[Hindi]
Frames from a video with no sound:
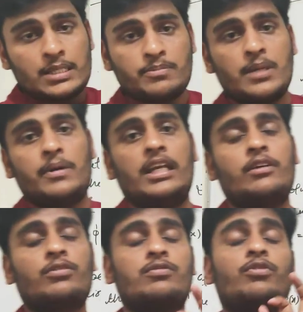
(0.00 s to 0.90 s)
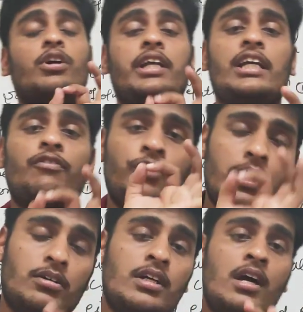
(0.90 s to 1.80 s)
सबसे पहले वो करेंगे
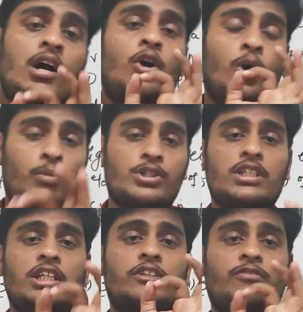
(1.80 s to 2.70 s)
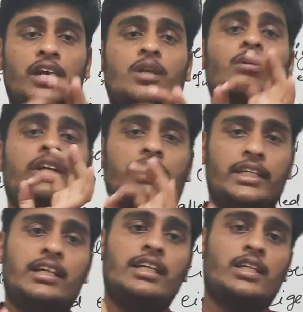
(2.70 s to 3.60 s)
होमोजीनियस फेरडोल
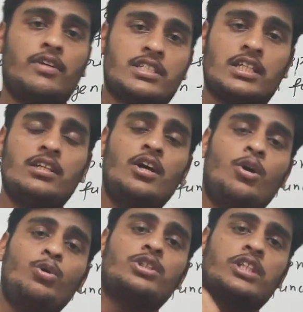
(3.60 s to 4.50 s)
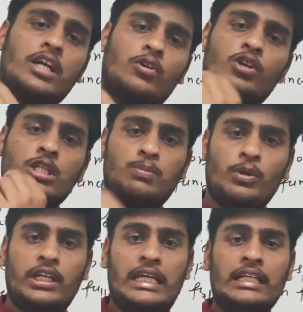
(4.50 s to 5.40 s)
इंटीगल इक्वेशन उसके
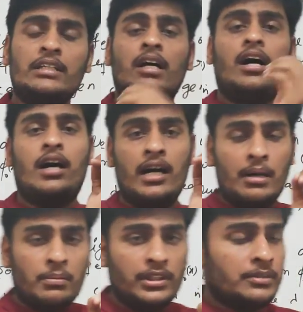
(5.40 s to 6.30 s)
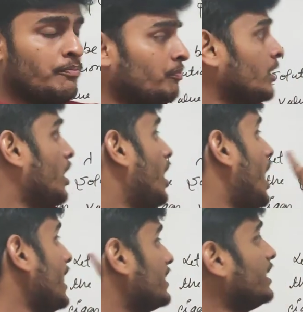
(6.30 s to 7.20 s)
कोरस्पोंडिंग हम
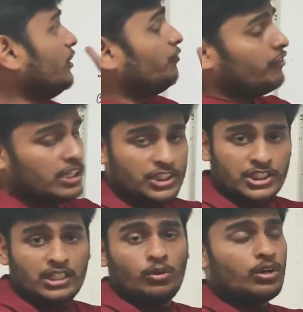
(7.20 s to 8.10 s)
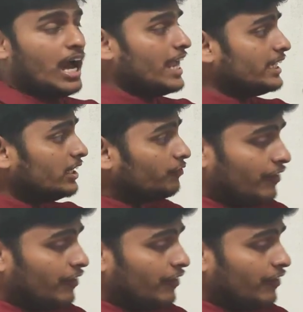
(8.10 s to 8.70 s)
आइगन फंक्शन और आइगन